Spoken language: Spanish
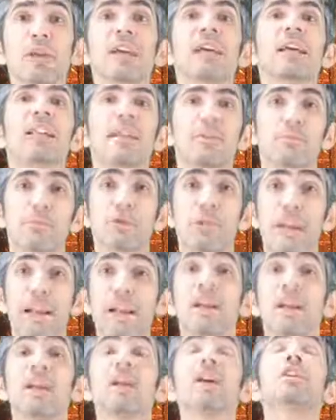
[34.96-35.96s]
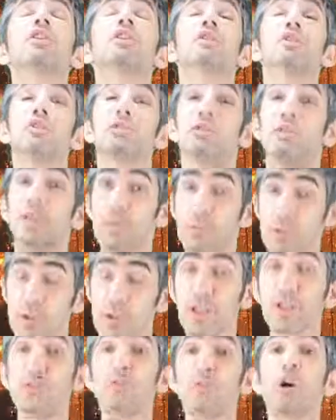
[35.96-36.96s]
en la atmósfera,
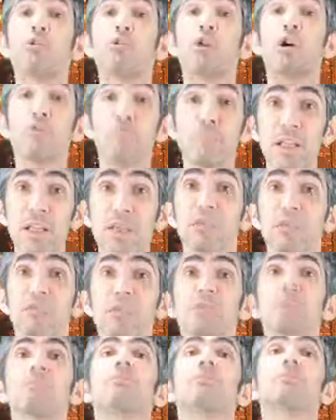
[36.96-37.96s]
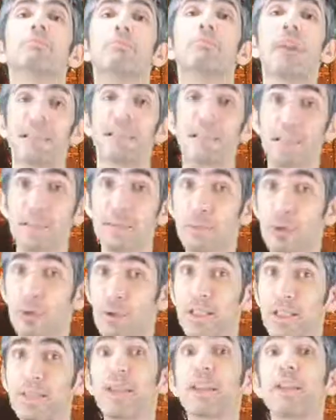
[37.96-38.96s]
contribuyendo a un aumento bastante
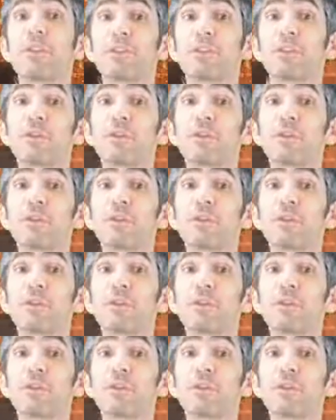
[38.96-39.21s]
importante del efecto